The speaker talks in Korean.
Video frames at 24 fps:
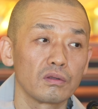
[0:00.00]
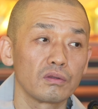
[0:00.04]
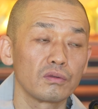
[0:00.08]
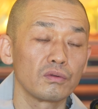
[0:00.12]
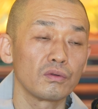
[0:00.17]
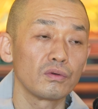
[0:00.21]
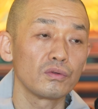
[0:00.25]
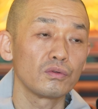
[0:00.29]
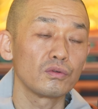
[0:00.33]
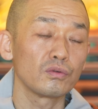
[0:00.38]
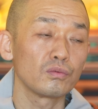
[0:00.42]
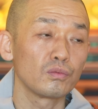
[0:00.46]

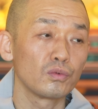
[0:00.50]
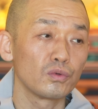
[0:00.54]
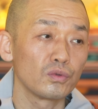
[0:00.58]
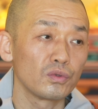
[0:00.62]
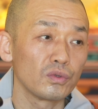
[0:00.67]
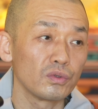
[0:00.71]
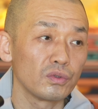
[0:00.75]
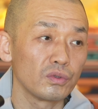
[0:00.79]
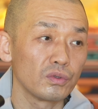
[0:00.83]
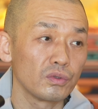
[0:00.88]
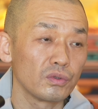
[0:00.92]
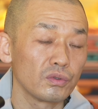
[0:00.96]
너희들
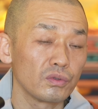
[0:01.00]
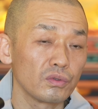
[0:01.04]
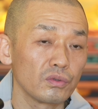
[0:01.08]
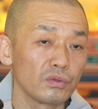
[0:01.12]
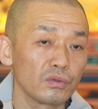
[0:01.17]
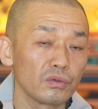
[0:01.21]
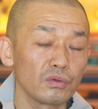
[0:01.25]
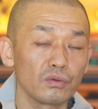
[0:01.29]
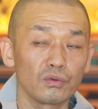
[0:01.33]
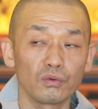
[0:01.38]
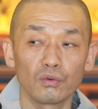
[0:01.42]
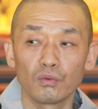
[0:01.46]
모두는
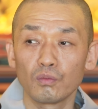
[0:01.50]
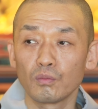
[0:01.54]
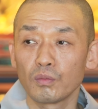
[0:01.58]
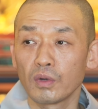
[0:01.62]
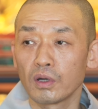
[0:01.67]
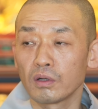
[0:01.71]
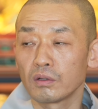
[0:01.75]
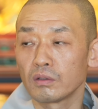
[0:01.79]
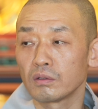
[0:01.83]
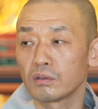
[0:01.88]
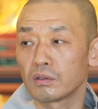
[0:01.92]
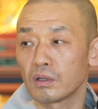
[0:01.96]

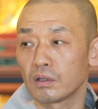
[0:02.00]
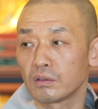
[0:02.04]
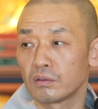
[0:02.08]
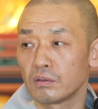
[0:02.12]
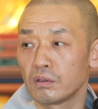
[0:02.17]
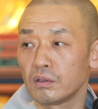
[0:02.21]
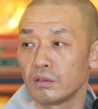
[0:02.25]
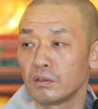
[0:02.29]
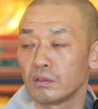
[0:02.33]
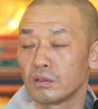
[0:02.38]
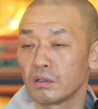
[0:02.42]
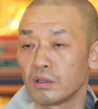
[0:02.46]
욕망을
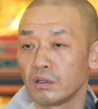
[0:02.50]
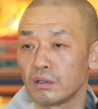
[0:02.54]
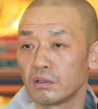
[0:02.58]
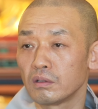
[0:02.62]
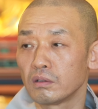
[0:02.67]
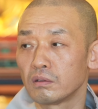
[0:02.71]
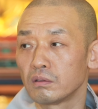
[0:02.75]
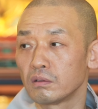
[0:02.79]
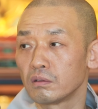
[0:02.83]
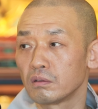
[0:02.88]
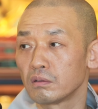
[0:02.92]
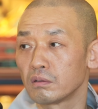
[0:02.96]
다스리는
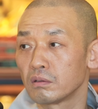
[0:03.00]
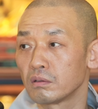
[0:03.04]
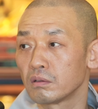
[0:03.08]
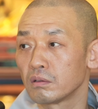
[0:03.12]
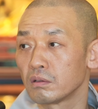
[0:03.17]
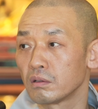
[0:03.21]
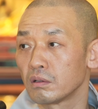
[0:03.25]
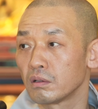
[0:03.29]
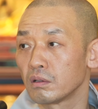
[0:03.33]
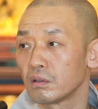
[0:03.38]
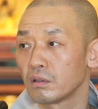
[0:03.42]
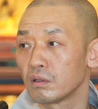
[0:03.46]
길은
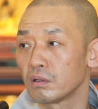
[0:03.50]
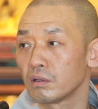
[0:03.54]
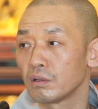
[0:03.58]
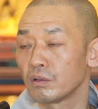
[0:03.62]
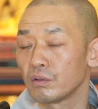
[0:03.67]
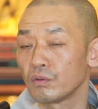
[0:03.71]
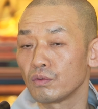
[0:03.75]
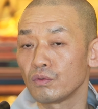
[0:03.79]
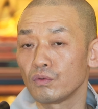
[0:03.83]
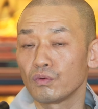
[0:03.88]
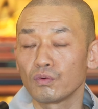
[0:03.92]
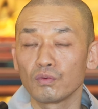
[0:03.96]

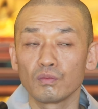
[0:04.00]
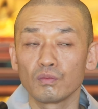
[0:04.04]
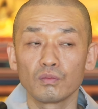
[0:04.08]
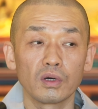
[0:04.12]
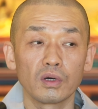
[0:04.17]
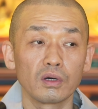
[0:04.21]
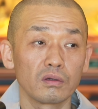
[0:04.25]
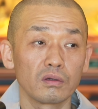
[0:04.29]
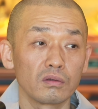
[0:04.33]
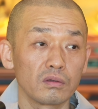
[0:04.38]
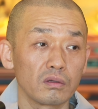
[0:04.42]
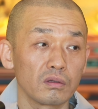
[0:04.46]

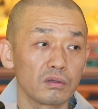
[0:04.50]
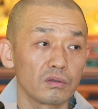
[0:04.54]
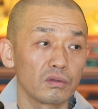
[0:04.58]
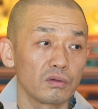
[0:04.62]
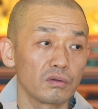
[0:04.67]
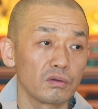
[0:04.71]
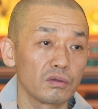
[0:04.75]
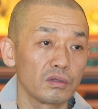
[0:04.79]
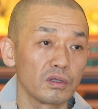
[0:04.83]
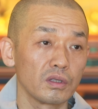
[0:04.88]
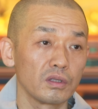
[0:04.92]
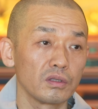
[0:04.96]
욕망을
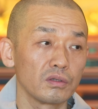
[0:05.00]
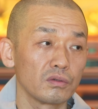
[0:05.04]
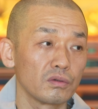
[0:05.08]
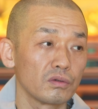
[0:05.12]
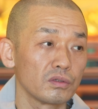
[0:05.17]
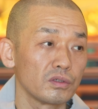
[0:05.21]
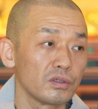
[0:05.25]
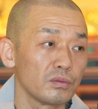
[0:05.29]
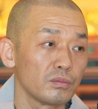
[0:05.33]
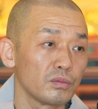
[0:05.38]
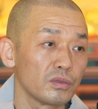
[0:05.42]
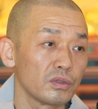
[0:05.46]
덜어내는
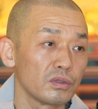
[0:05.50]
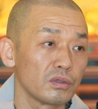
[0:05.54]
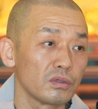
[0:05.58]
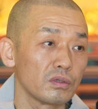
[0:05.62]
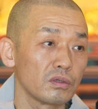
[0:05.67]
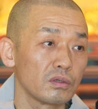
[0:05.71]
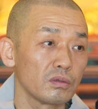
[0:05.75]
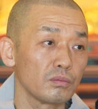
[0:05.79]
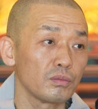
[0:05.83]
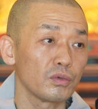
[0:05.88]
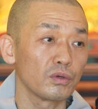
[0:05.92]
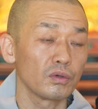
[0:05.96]

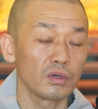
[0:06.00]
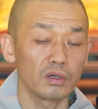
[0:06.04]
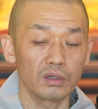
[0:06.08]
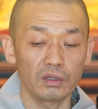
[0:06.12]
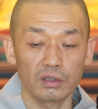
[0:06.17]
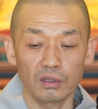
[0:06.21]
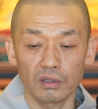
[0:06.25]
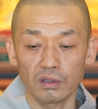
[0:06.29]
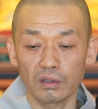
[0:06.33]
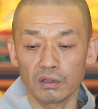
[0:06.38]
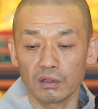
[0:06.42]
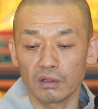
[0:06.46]
것임을
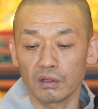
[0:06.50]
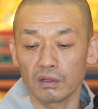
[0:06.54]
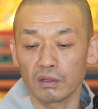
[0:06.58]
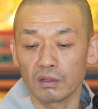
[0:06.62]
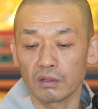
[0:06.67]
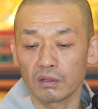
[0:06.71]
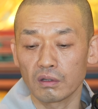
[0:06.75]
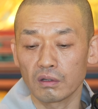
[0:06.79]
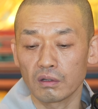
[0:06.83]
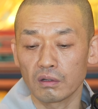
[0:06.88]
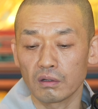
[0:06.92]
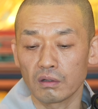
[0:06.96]
명확히
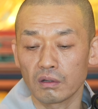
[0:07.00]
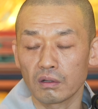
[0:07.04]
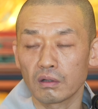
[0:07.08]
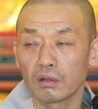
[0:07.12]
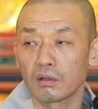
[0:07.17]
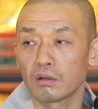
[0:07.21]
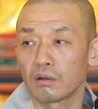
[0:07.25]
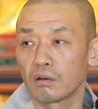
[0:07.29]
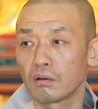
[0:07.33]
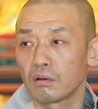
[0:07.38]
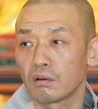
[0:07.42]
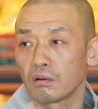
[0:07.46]

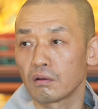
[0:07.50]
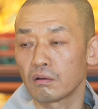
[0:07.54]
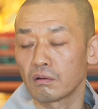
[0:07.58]
알아라.